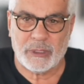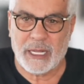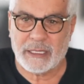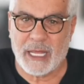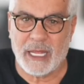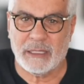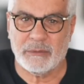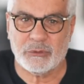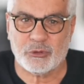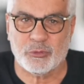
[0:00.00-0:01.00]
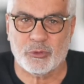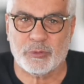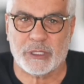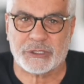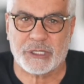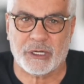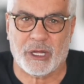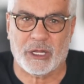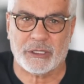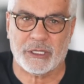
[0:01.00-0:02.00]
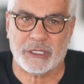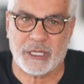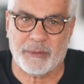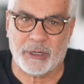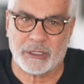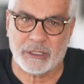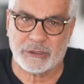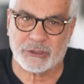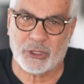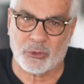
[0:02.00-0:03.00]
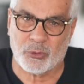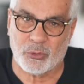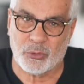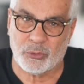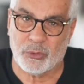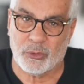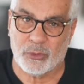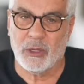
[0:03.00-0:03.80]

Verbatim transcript: Neden Cumhurbaşkanı adayı Kemal Kılıçdaroğlu oluyor?